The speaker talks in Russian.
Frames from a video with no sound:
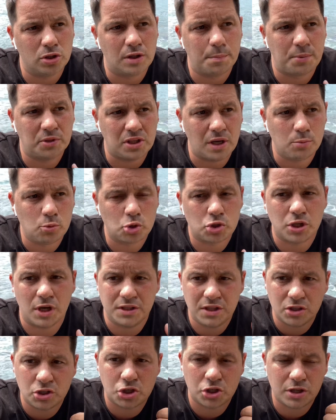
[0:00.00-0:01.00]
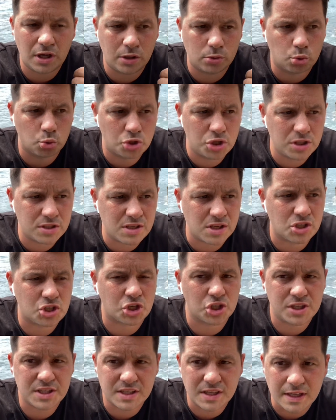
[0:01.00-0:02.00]
потому, что они начинают учиться с
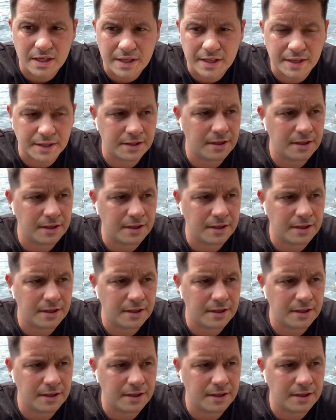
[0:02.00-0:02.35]
6 лет.